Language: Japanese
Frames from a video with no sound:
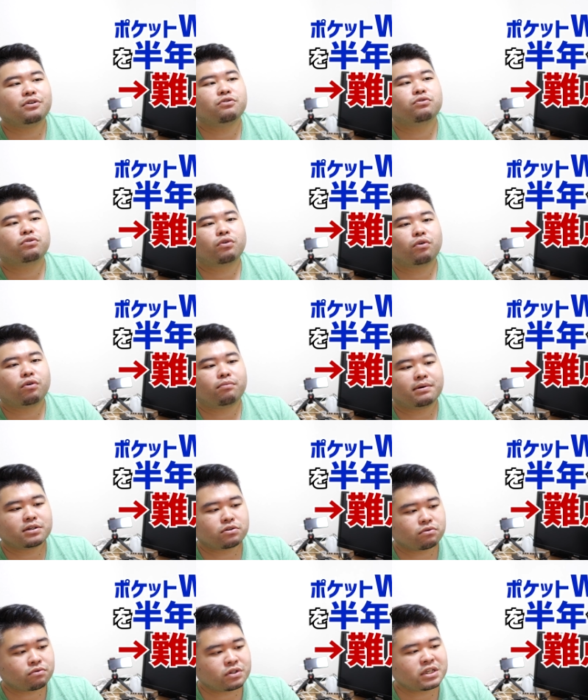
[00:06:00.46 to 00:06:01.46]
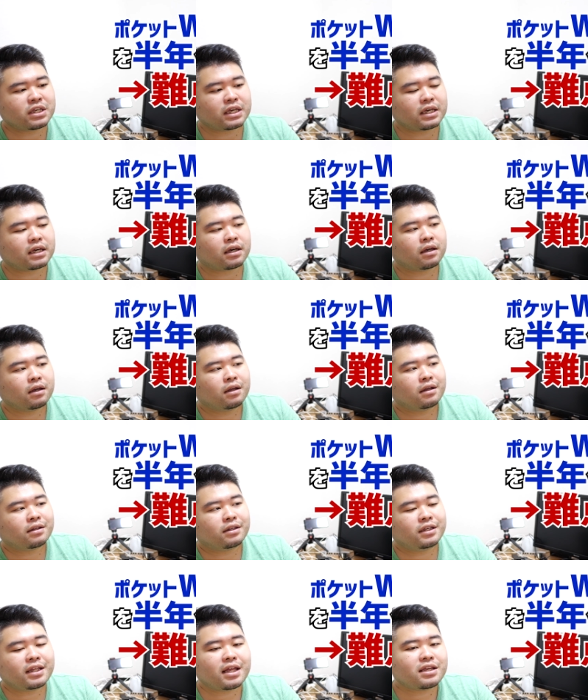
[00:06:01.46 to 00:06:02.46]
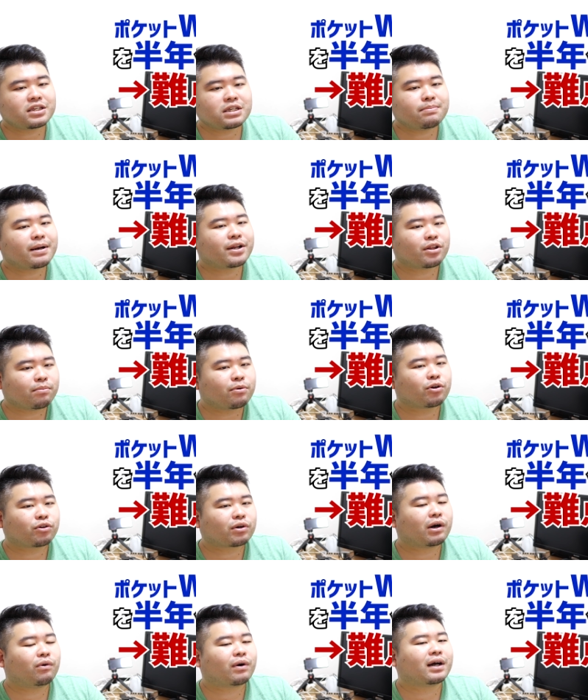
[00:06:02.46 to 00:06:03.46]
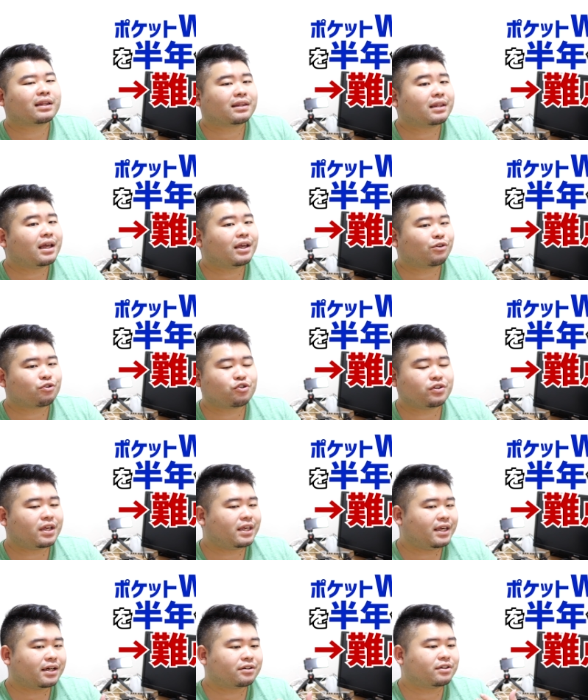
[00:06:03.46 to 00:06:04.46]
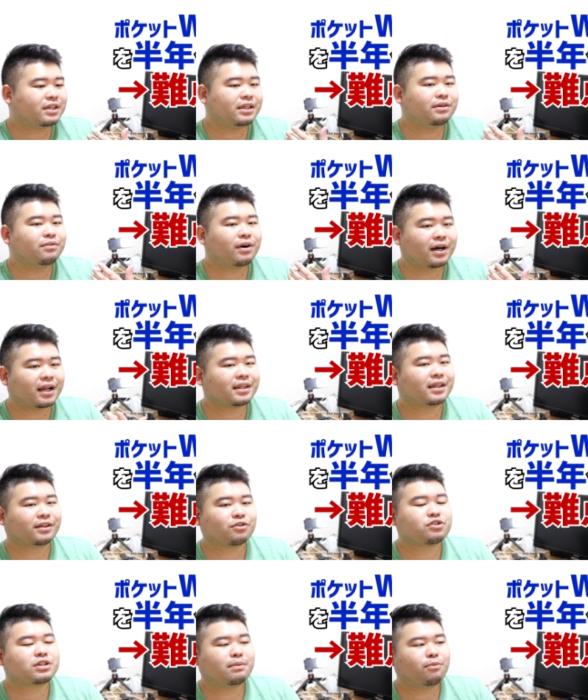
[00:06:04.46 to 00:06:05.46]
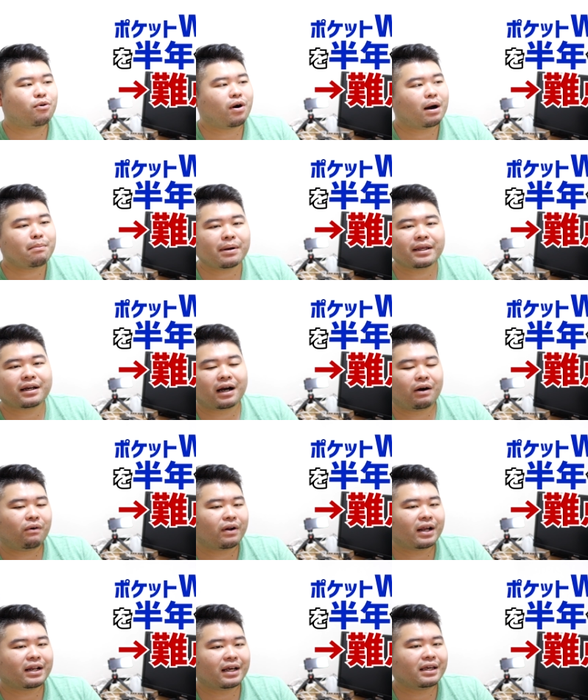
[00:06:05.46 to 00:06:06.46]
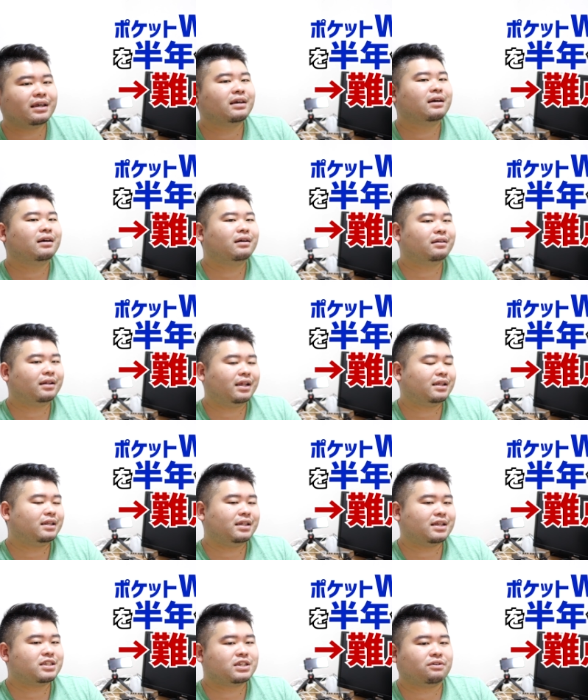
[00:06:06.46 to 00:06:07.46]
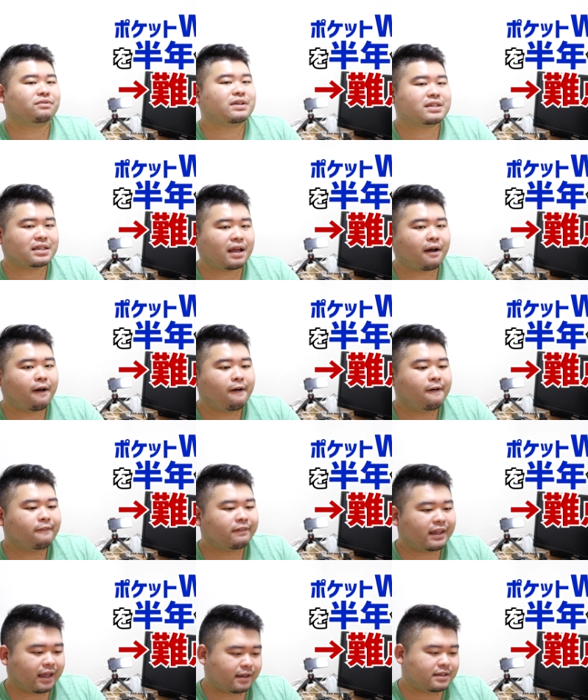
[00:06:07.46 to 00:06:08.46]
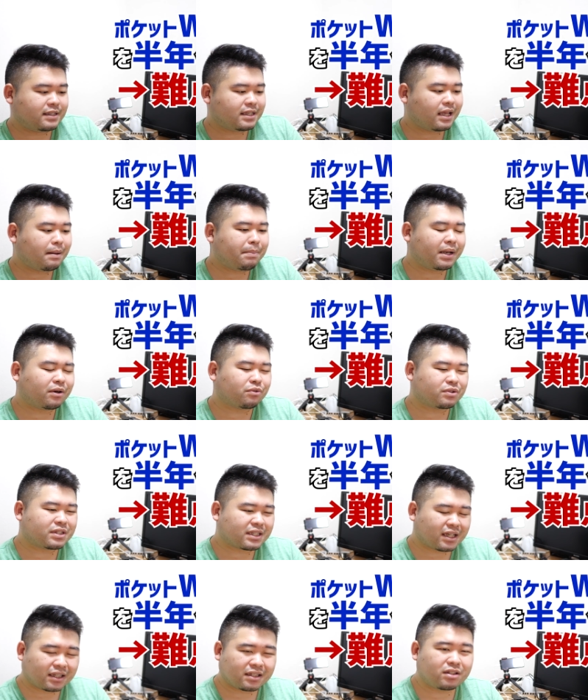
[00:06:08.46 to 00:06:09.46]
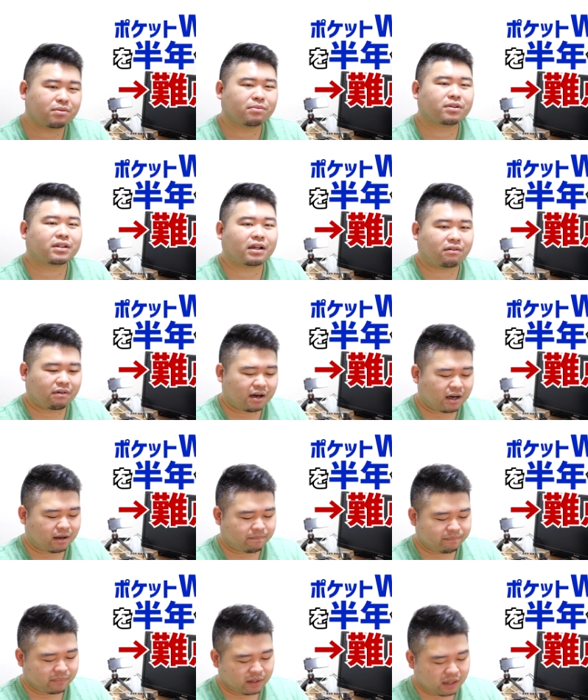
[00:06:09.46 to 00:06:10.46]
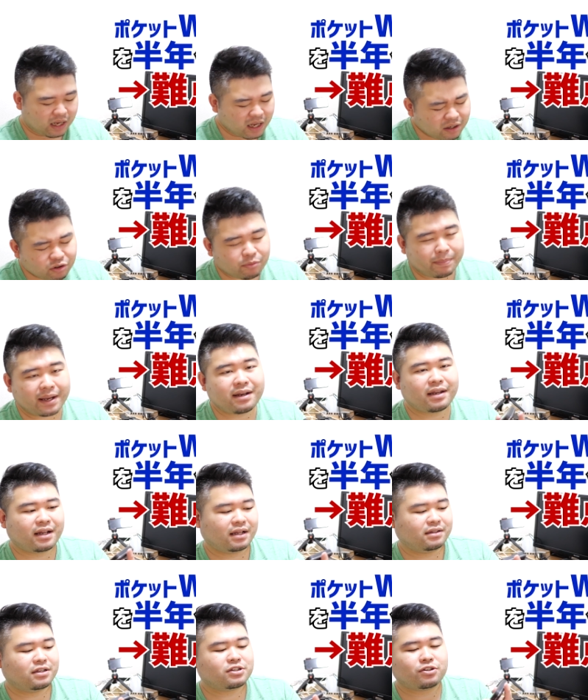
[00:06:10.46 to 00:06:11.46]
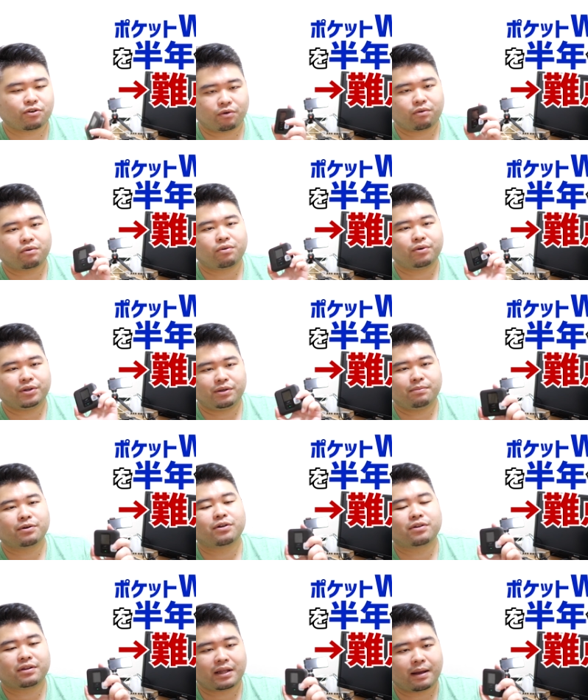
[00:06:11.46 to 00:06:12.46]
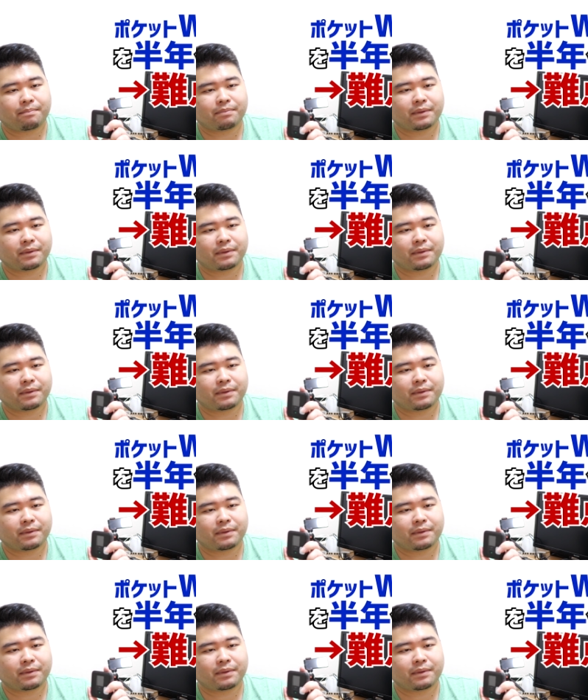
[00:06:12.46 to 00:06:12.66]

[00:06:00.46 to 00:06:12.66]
言うと、まあ、正直、2年縛りのものとかを買買って途中で違約金を払ったとしてもあんまり変わらない値段になっちゃうんですねで実際やっぱりこう使ってて思ったのはあると便利なんですよこういうものって